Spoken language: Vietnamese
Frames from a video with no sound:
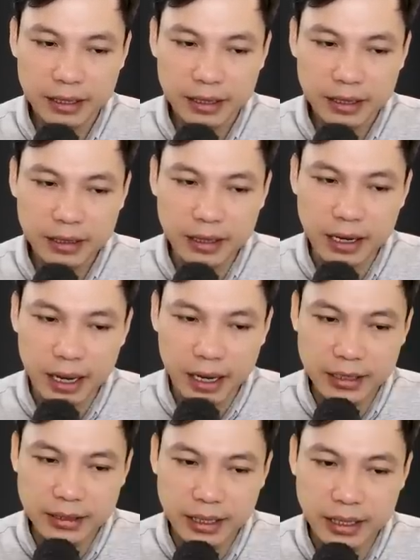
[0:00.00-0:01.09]
Lập tức
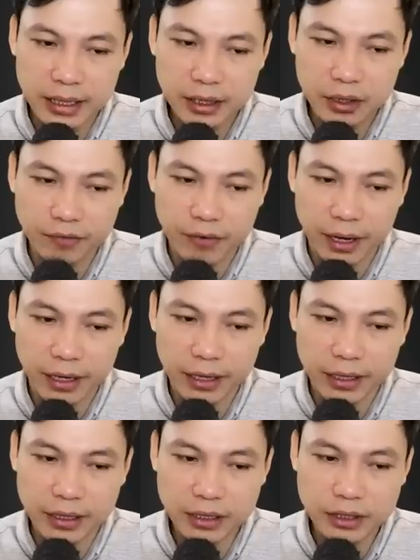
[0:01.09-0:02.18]
mọi người đều bỏ
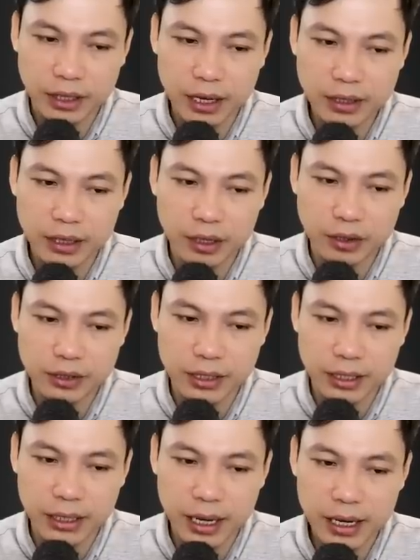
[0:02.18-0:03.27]
đi hết sạch,
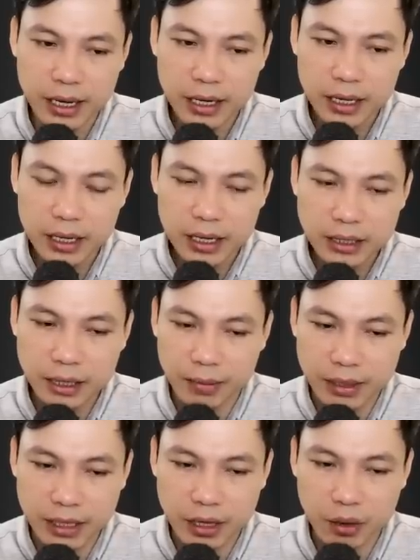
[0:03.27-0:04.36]
duy chỉ ở trong
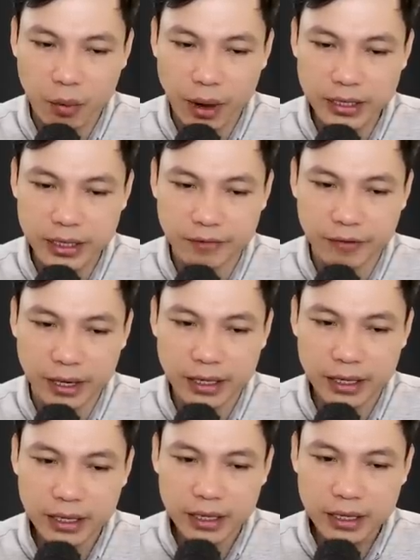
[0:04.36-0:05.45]
làng Đại Lãn còn ở
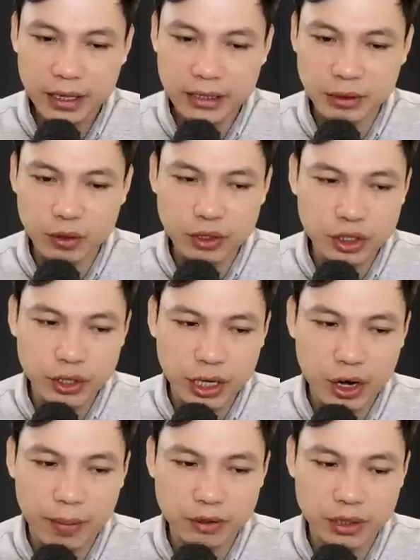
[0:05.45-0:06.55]
lại. Có
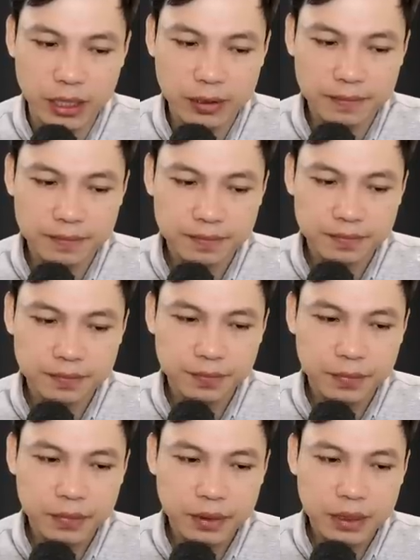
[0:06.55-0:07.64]
vẻ như ông ta cũng
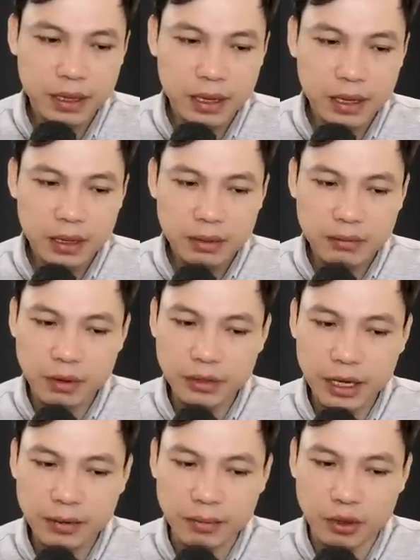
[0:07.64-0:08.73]
cảm thấy
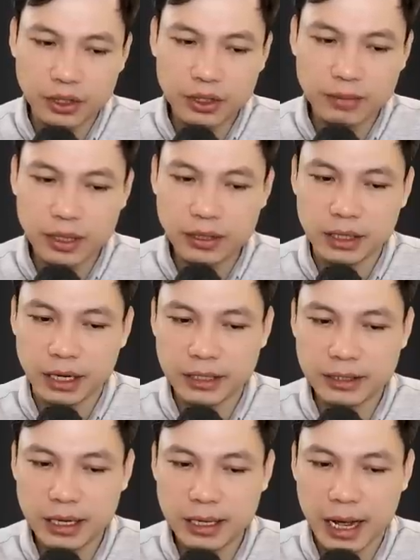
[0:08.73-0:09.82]
mình sẽ không qua
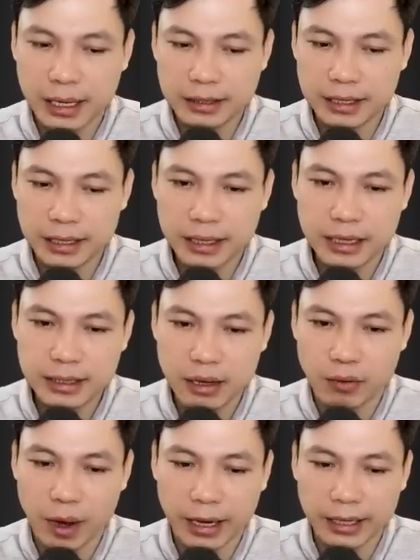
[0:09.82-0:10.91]
khỏi, dù thế nào
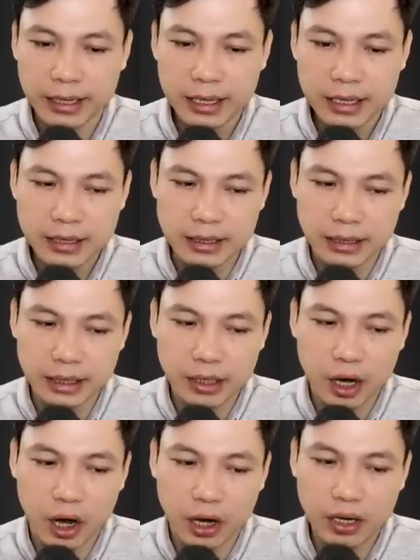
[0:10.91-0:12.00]
cũng không chịu rời
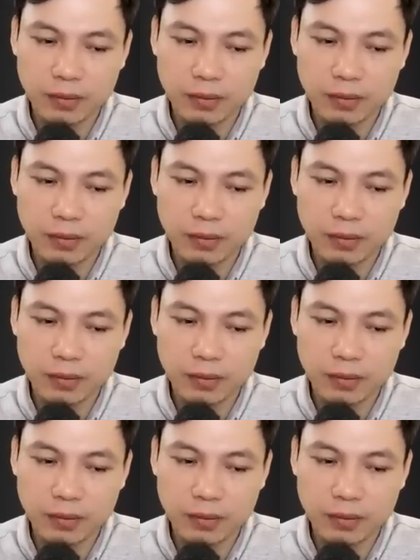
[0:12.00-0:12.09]
đi.